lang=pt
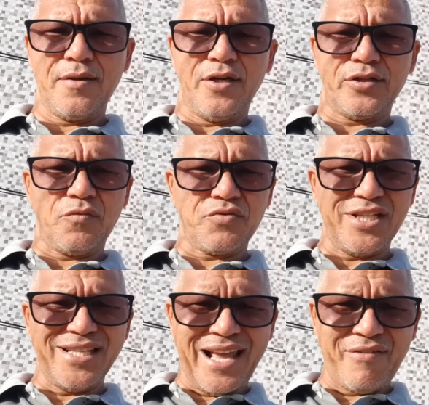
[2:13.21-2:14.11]
Então
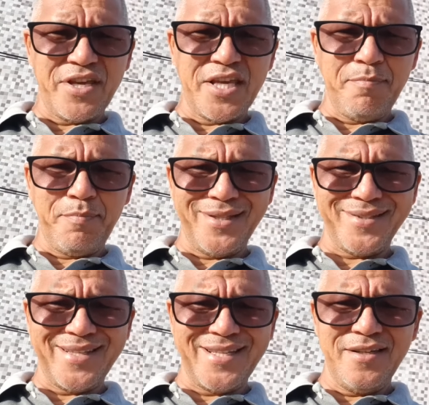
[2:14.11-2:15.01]
você deve
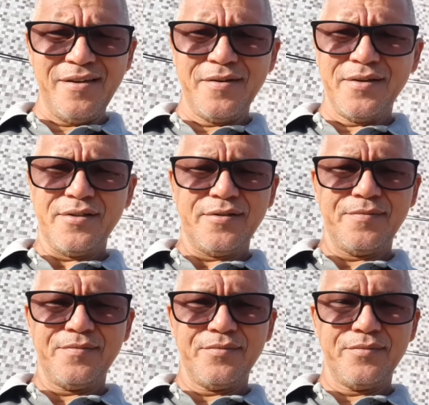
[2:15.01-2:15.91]
repetir
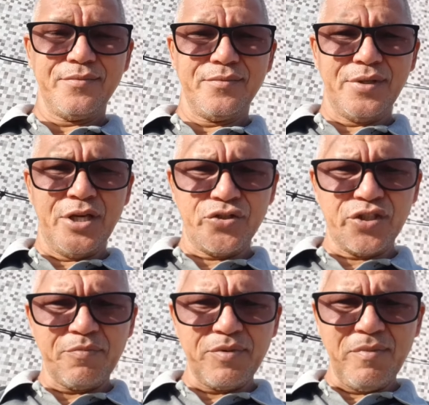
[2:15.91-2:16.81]
esse tipo de